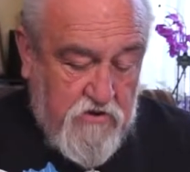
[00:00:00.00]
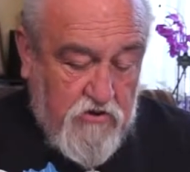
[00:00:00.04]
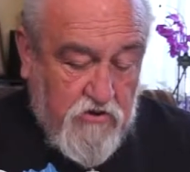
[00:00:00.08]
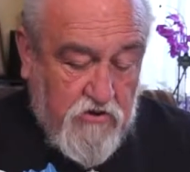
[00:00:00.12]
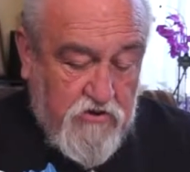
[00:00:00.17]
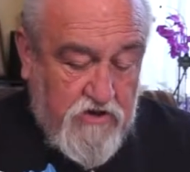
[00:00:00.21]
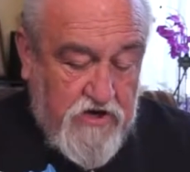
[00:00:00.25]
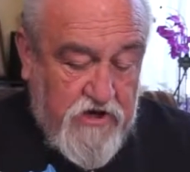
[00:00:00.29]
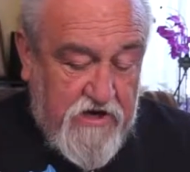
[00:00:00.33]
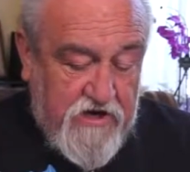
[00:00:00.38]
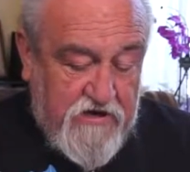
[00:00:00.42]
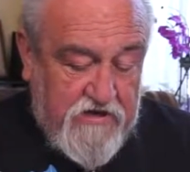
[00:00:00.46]

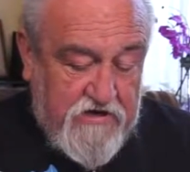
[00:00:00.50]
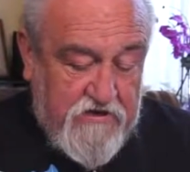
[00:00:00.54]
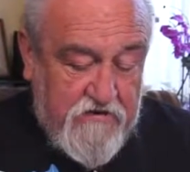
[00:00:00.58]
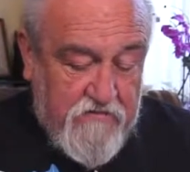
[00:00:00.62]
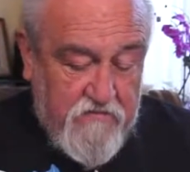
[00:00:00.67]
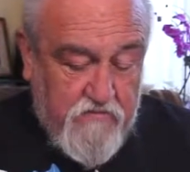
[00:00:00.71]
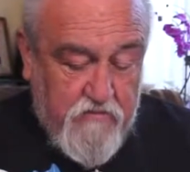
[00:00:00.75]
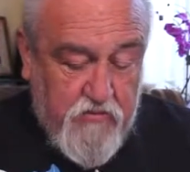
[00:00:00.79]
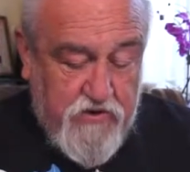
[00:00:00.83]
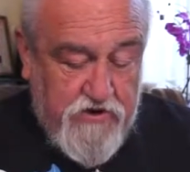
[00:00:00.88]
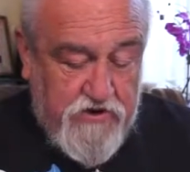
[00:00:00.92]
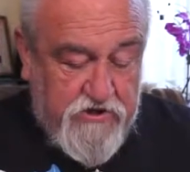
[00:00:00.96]
To nie jest
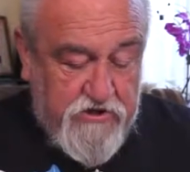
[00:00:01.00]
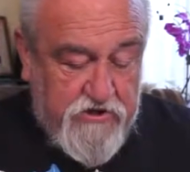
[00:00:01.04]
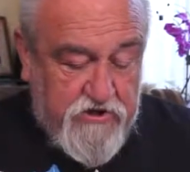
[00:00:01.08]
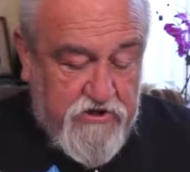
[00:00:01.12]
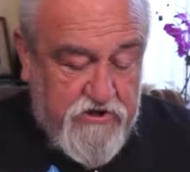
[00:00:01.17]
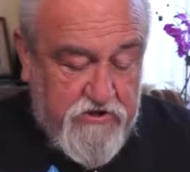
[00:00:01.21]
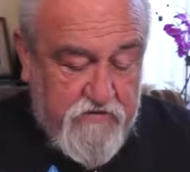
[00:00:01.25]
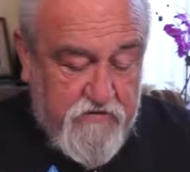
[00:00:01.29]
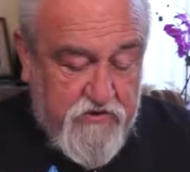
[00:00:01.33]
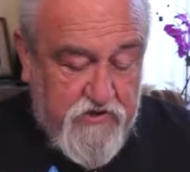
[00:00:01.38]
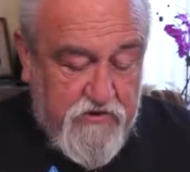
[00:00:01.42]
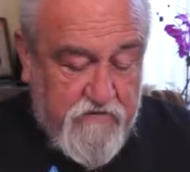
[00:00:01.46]

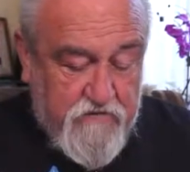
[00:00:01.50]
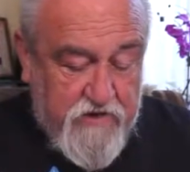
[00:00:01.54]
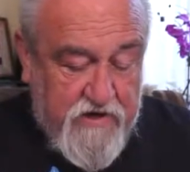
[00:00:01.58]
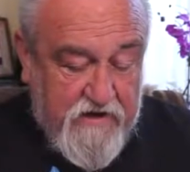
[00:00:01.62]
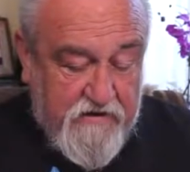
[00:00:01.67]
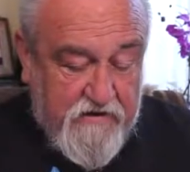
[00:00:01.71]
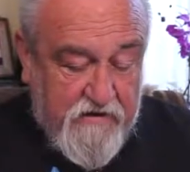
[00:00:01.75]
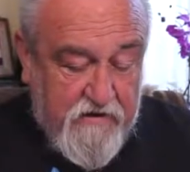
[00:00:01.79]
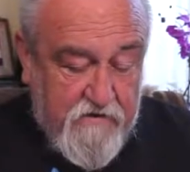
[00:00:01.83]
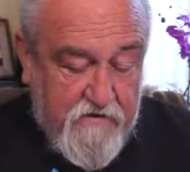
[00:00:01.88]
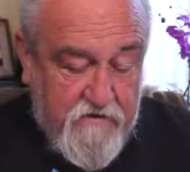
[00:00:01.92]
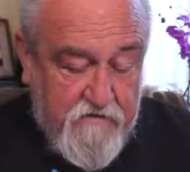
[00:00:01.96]
pojedynczy
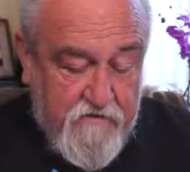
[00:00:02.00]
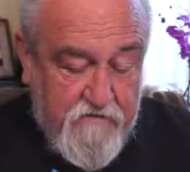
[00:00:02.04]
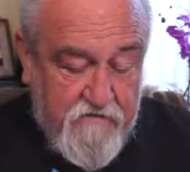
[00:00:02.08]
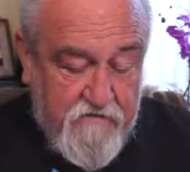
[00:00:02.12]
przypadek.